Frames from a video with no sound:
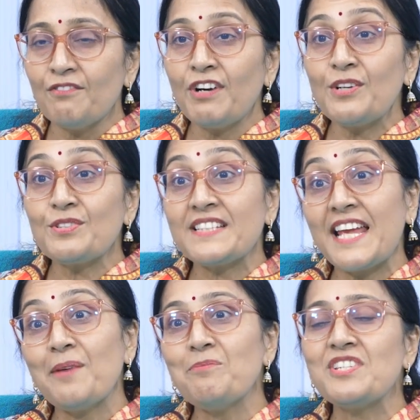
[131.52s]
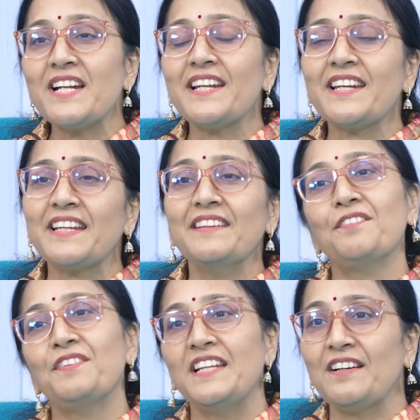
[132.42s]
వాళ్ళు సేమ్ జెండర్ కింద
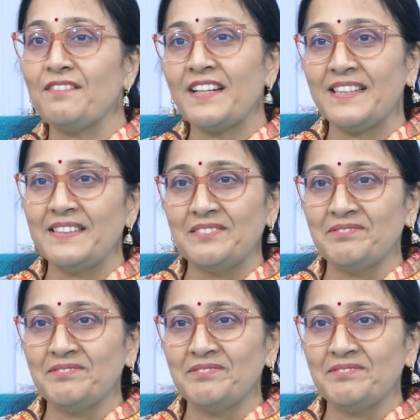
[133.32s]
ఫీల్ అవ్వాలి